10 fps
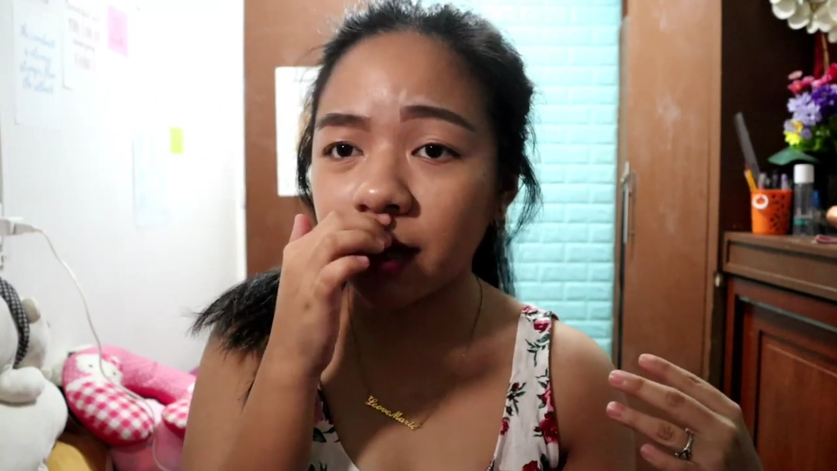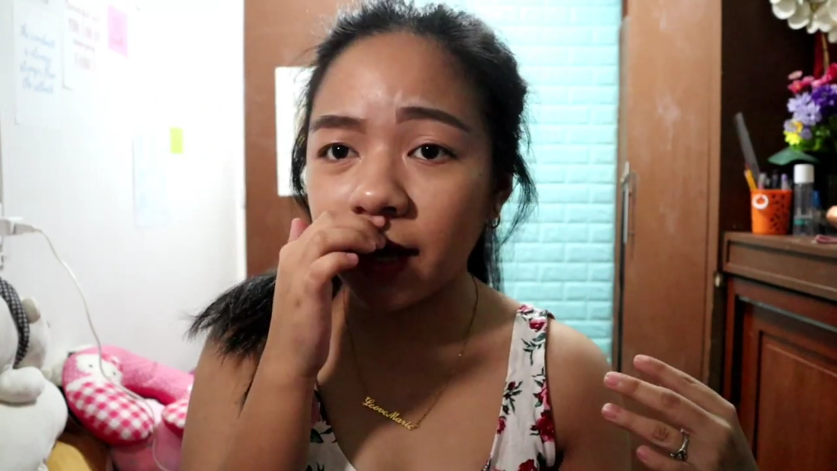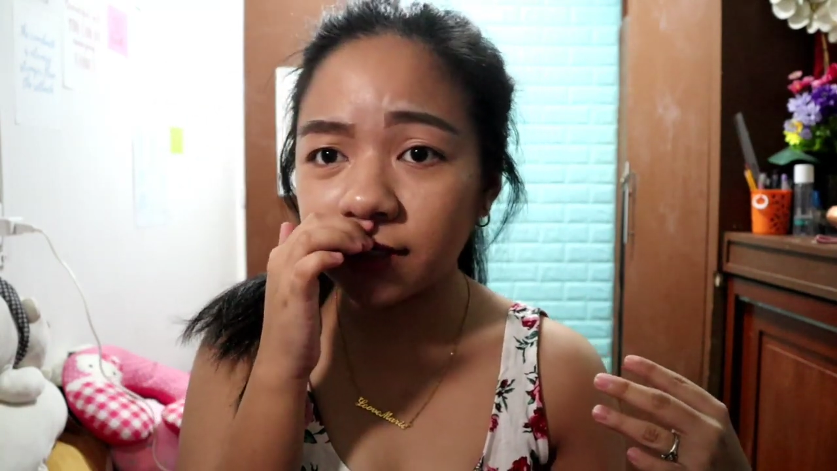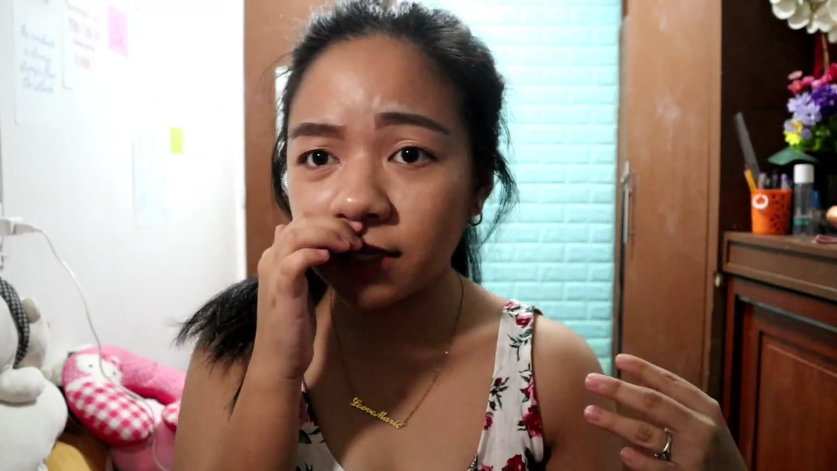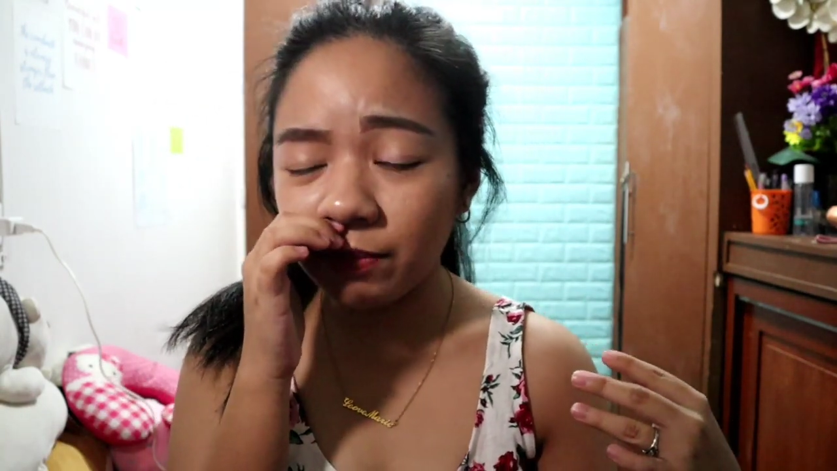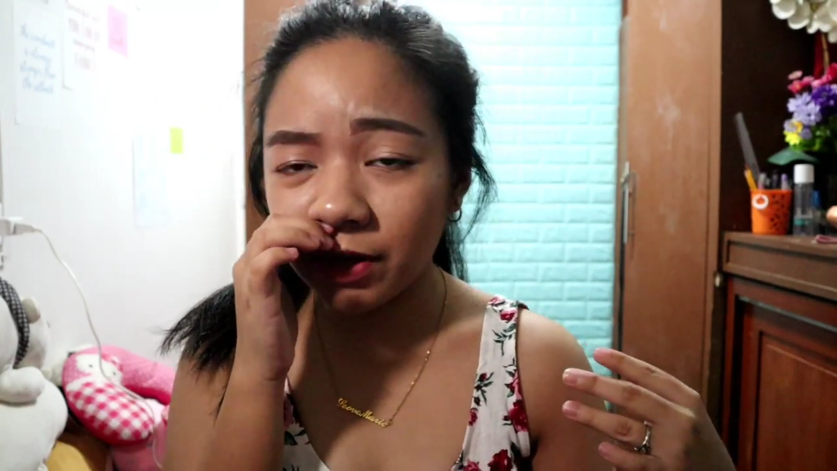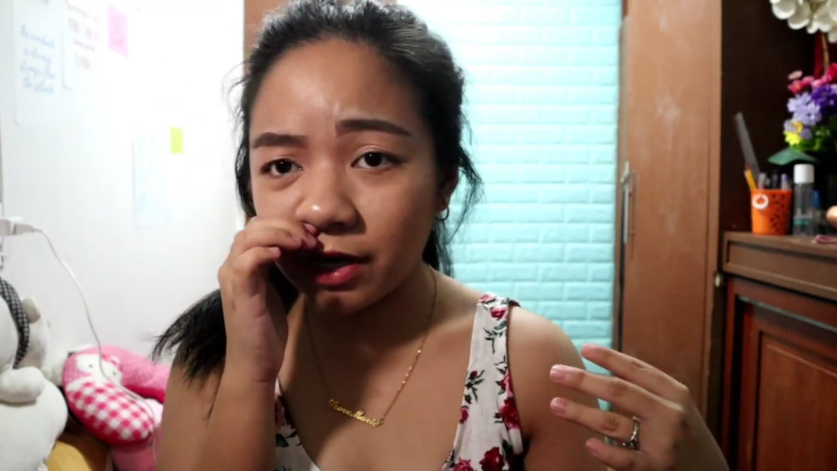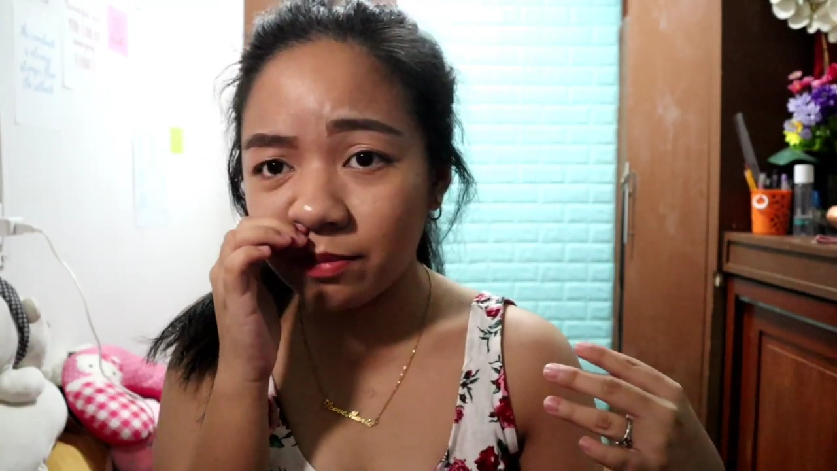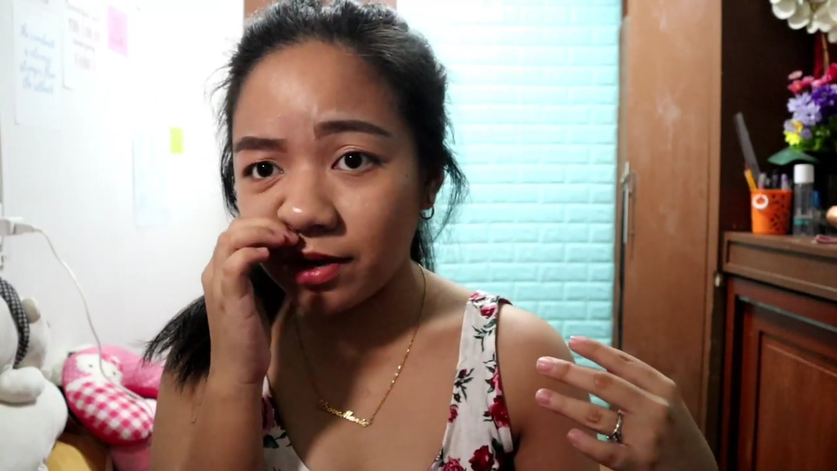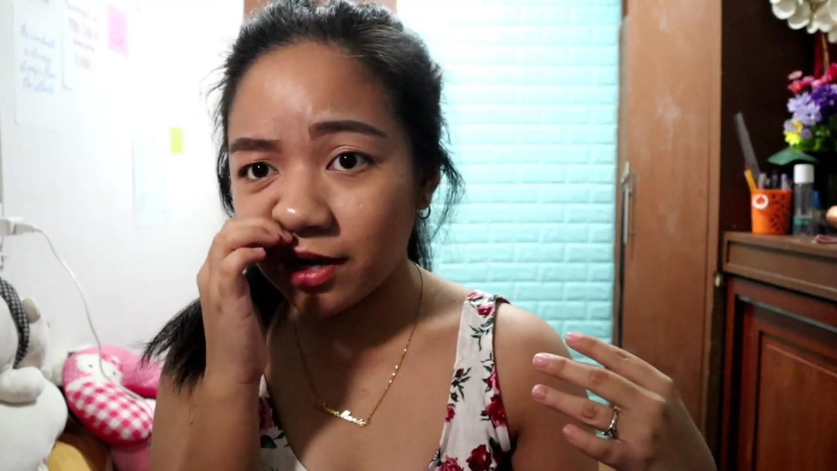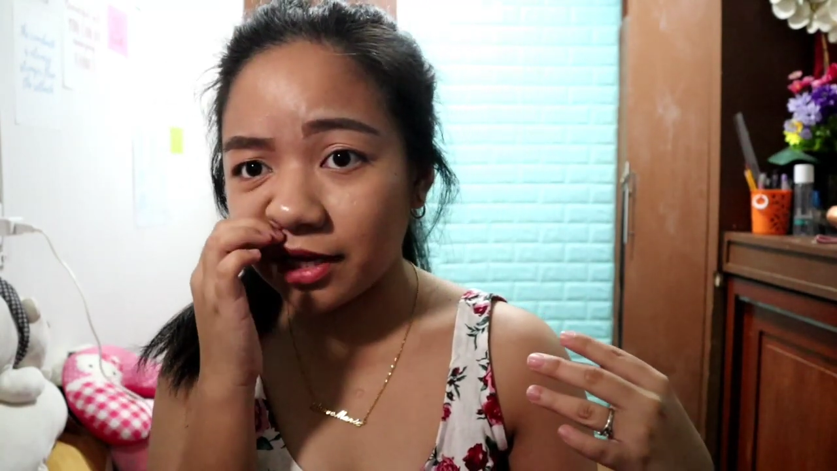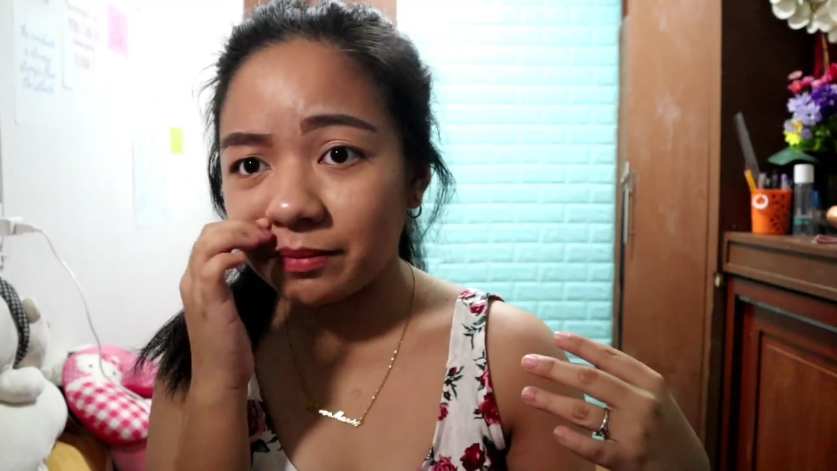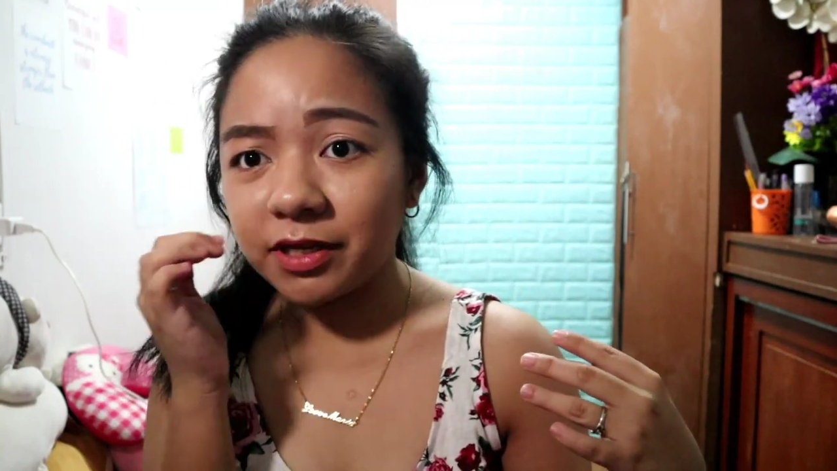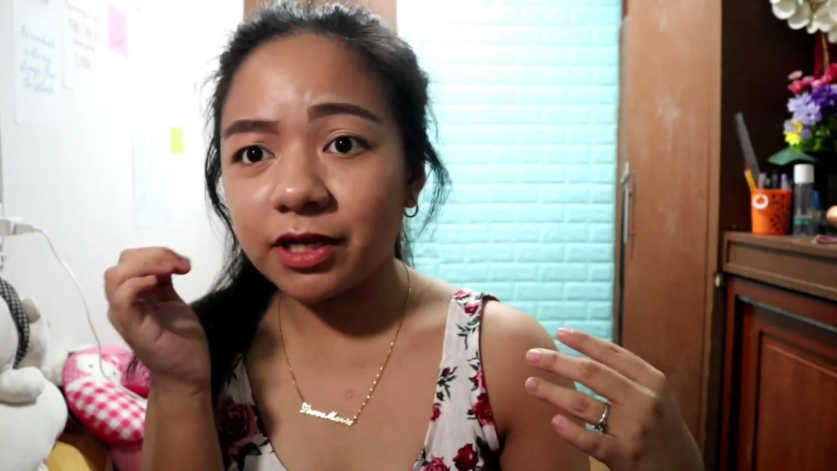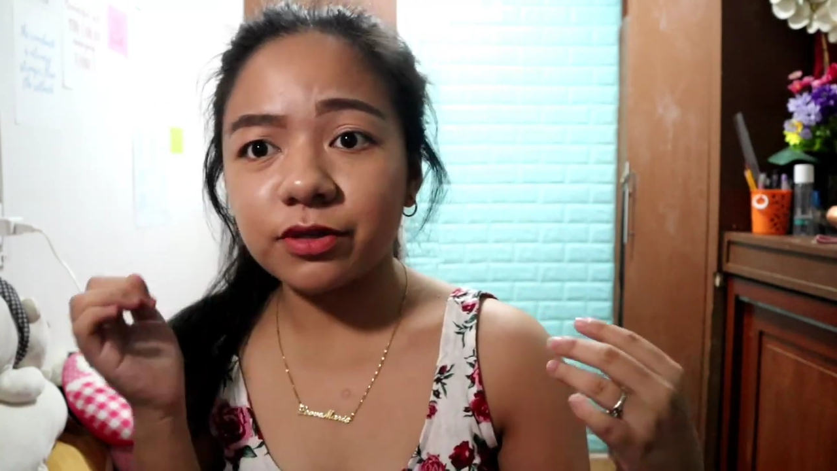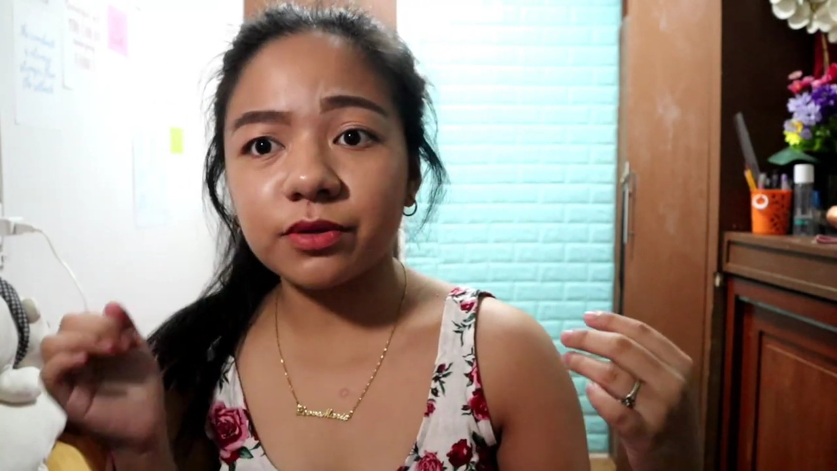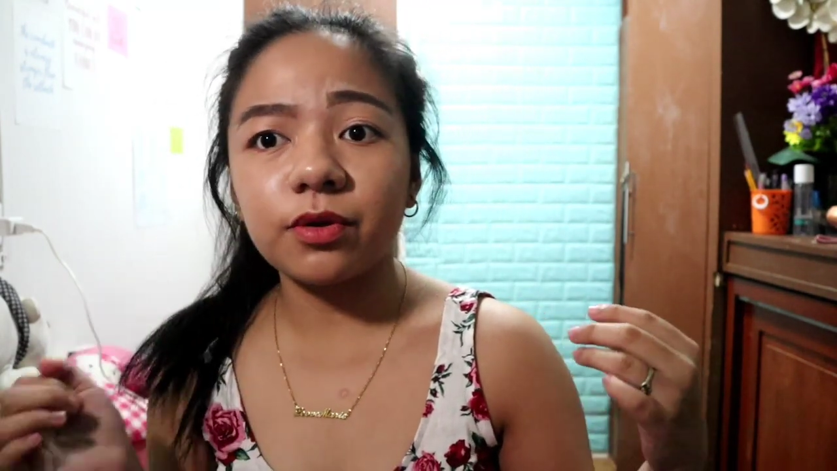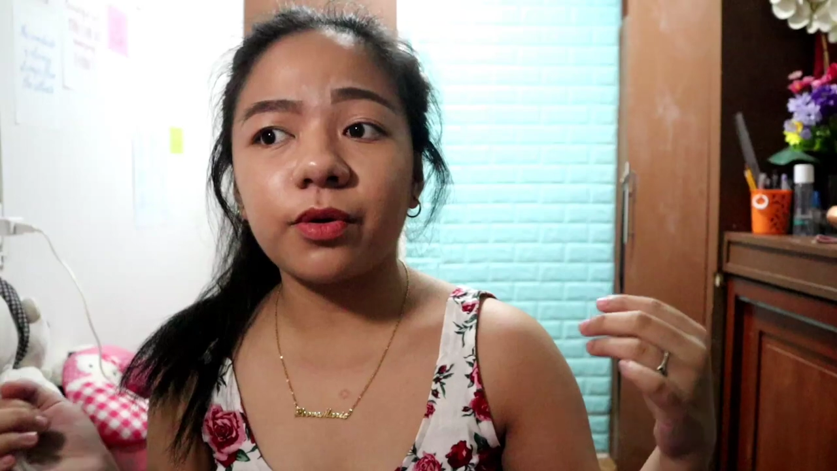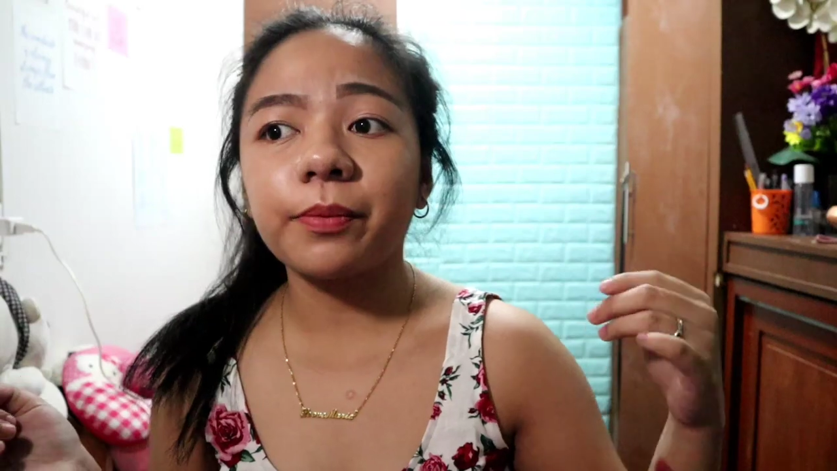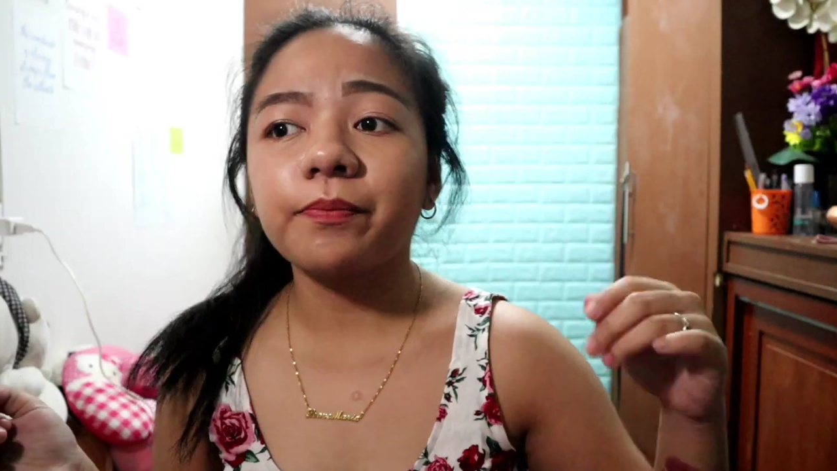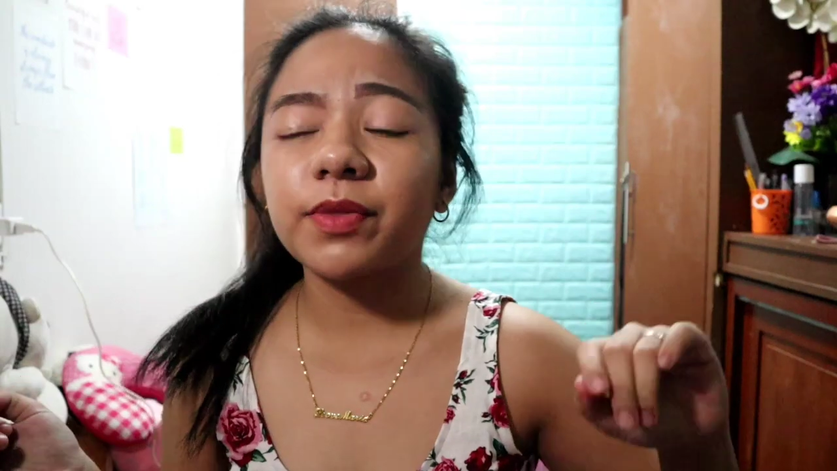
Kahit sabi nga ng mga kaibigan ko,